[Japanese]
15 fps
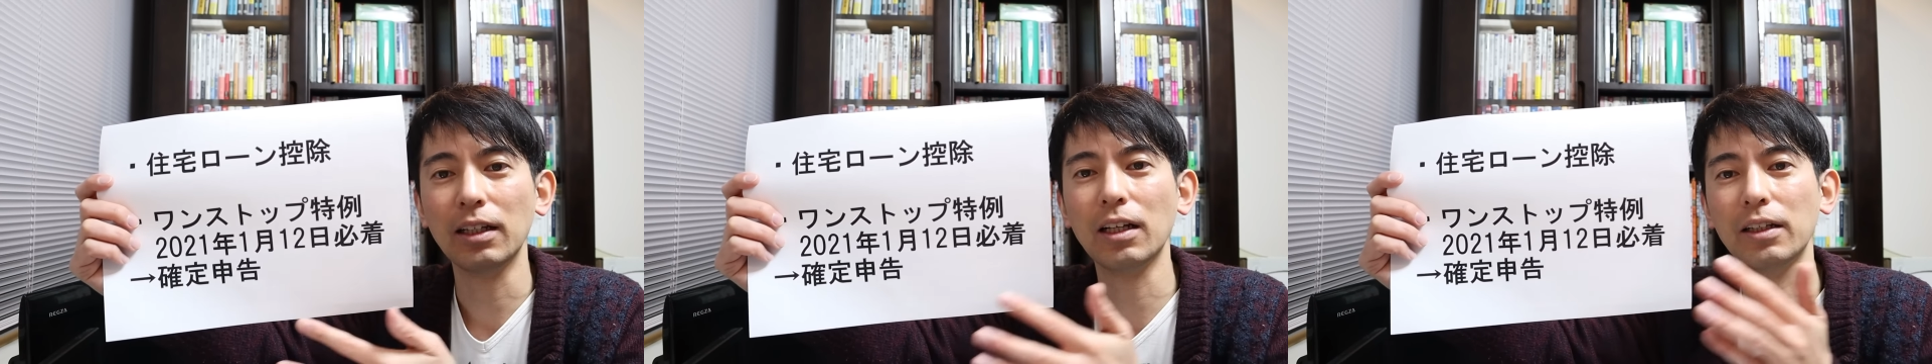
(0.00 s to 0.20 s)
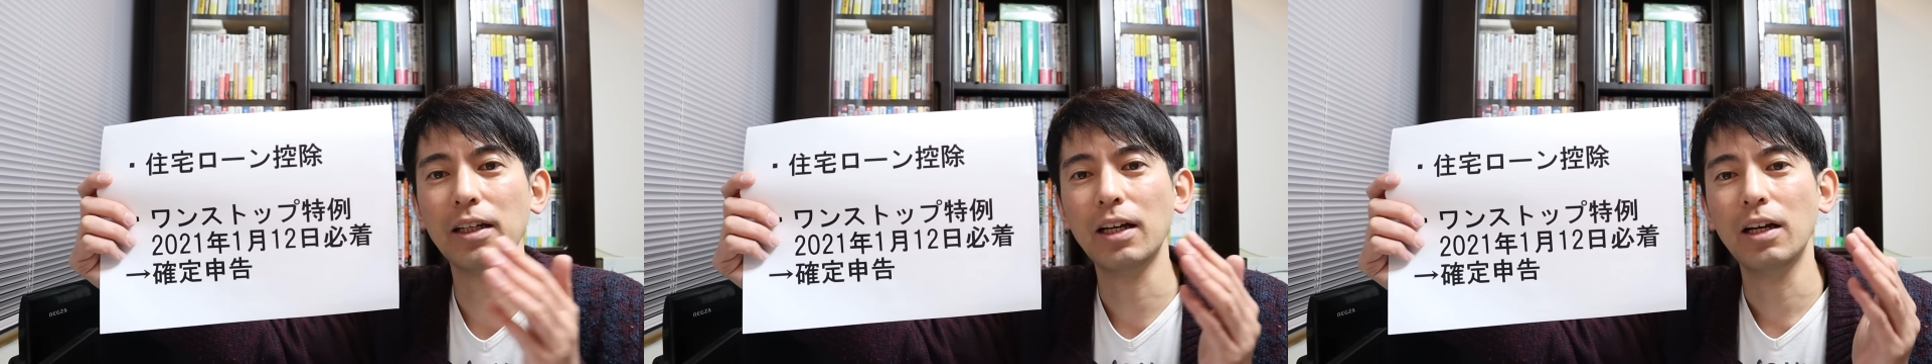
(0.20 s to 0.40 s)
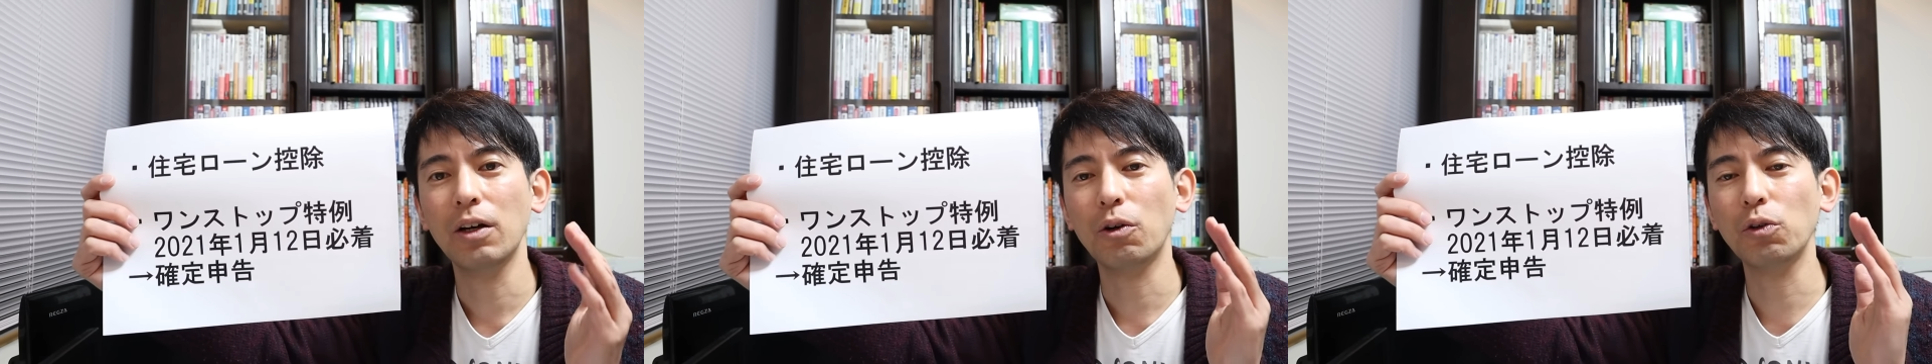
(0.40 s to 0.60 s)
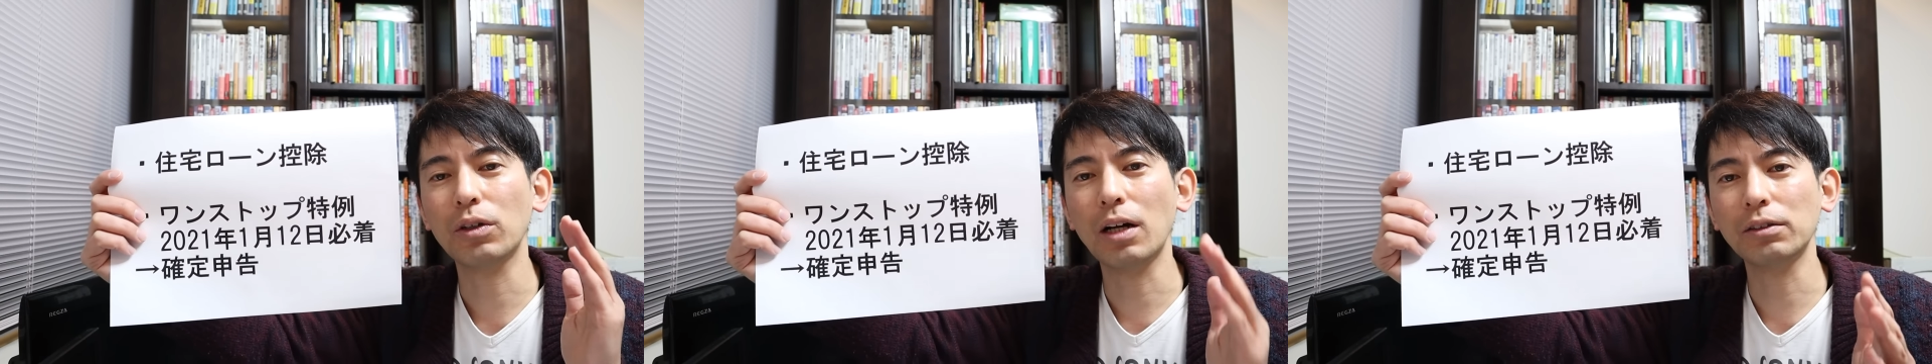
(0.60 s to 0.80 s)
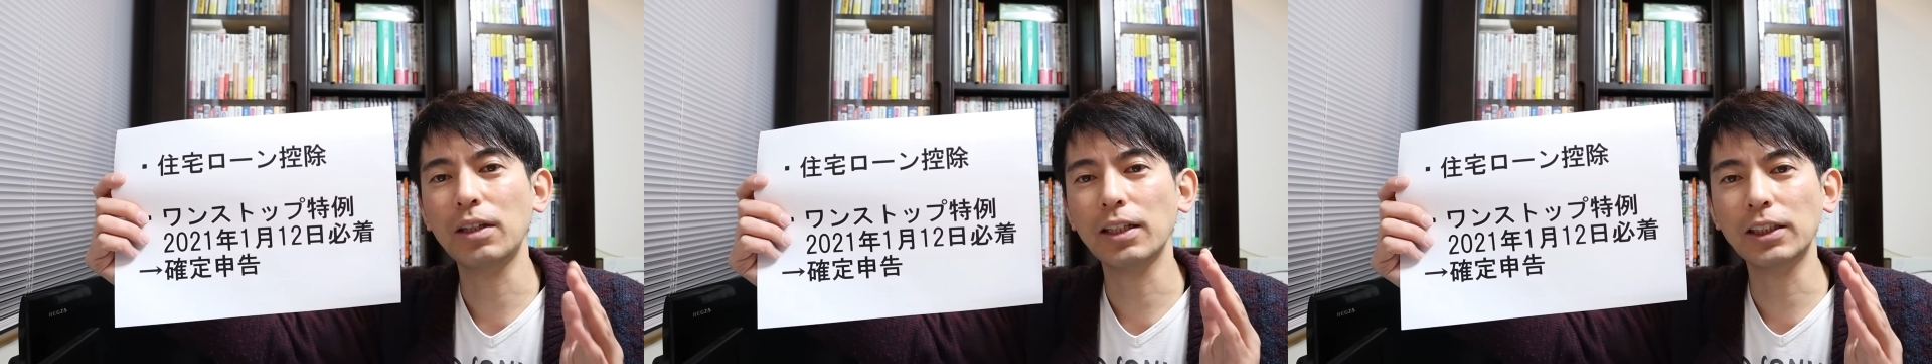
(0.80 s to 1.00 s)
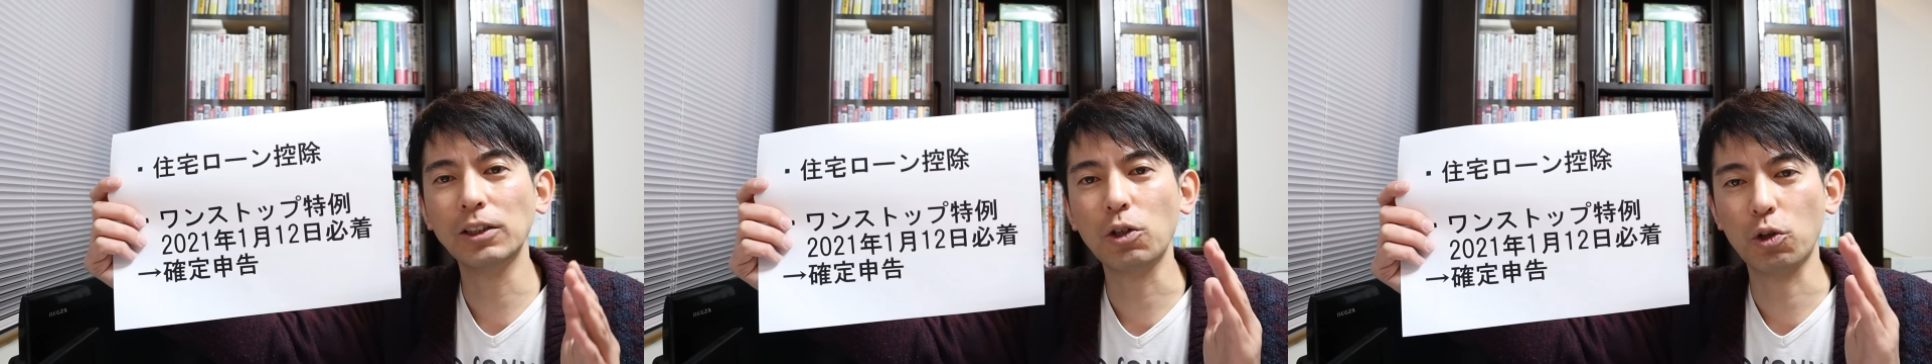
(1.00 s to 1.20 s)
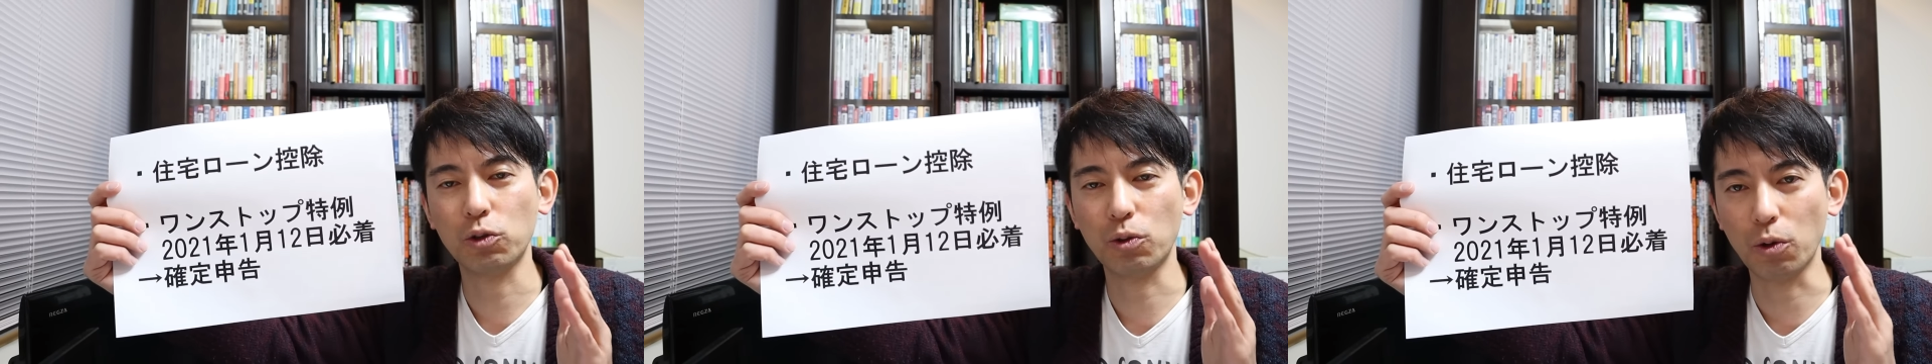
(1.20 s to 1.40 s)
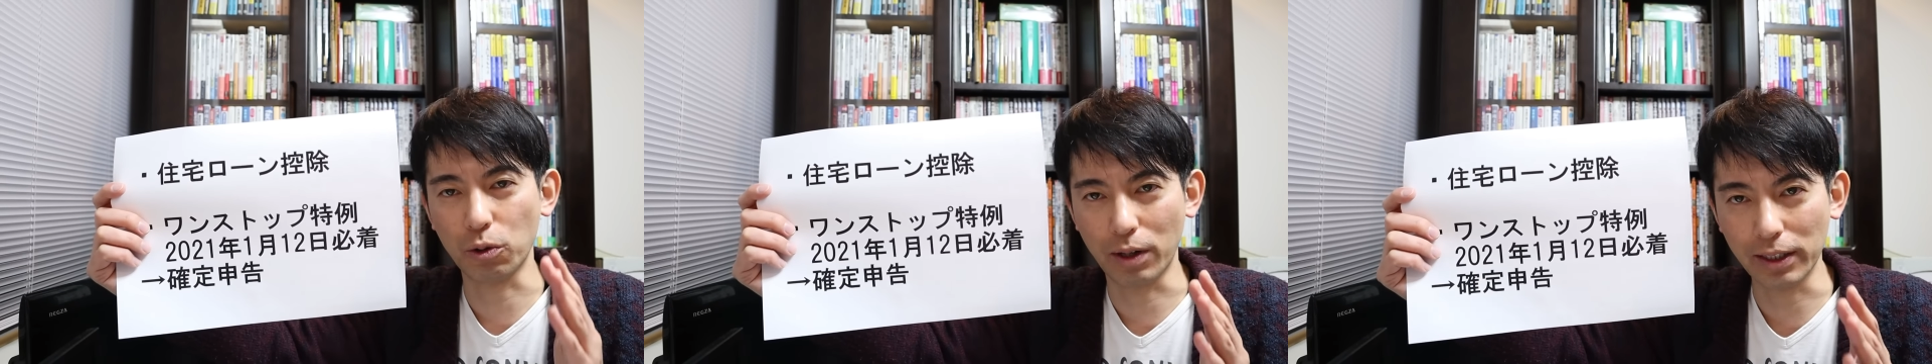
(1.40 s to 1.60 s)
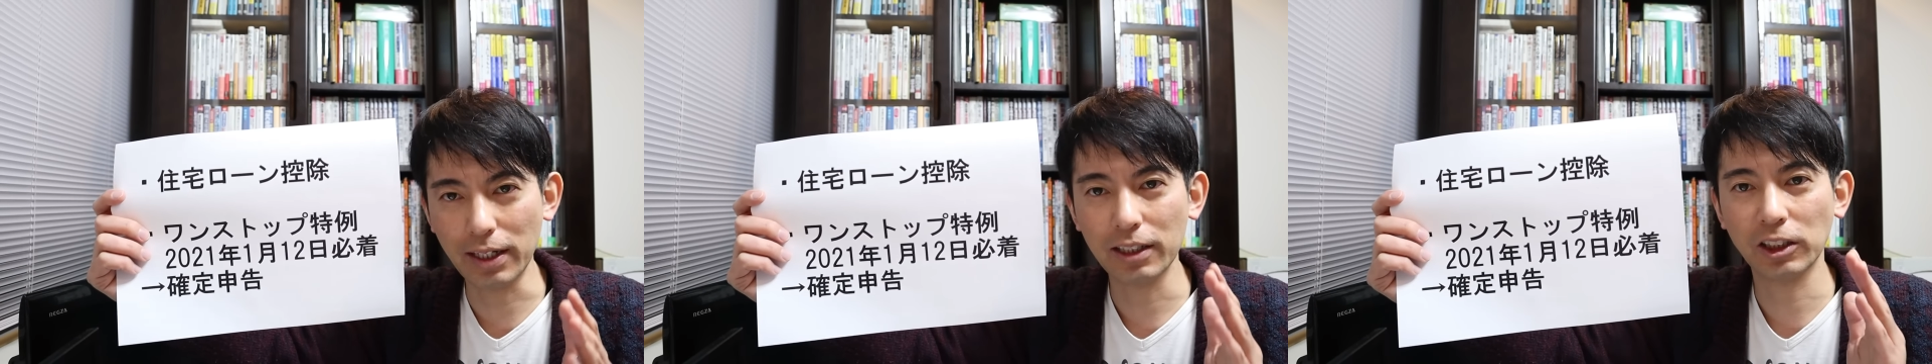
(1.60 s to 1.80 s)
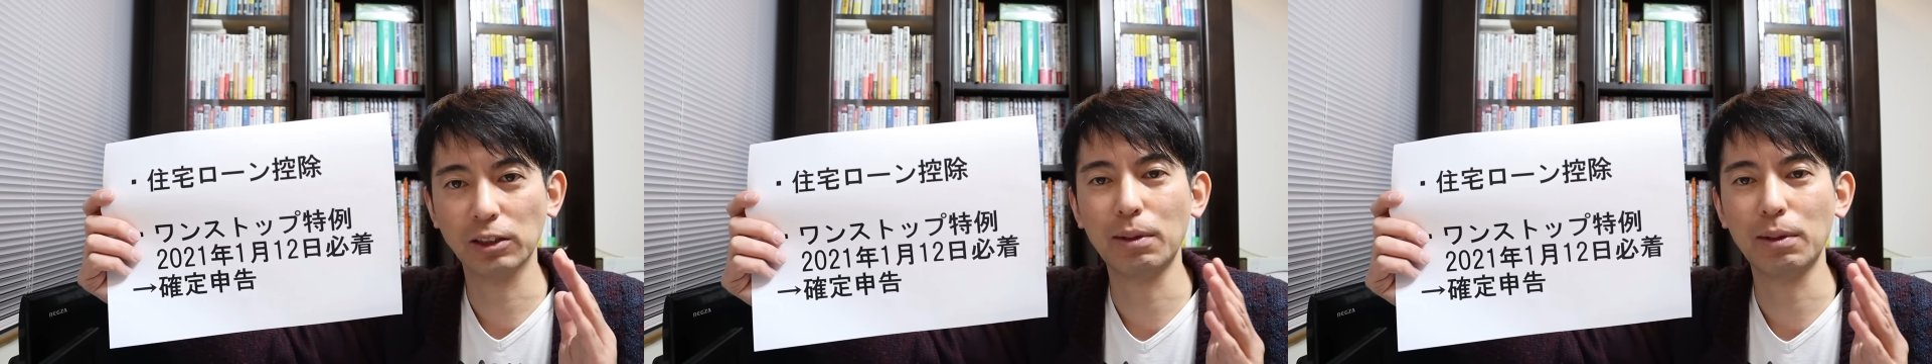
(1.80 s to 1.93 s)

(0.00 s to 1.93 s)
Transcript: ただね、この確定申告はね、